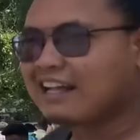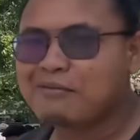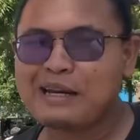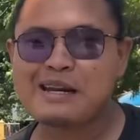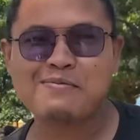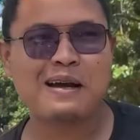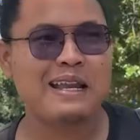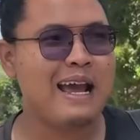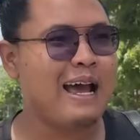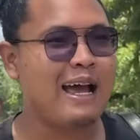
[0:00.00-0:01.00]
tapi di
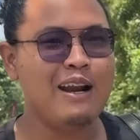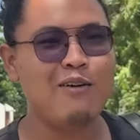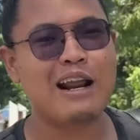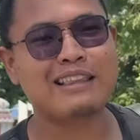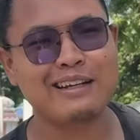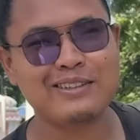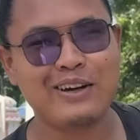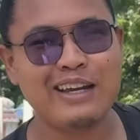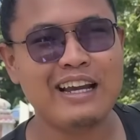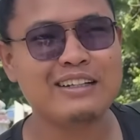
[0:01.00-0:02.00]
depannya ada warteg
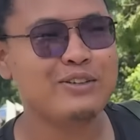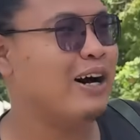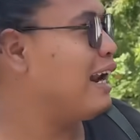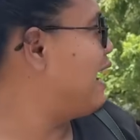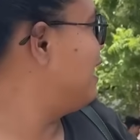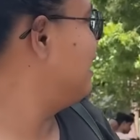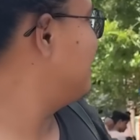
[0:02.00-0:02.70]
coy yang jualan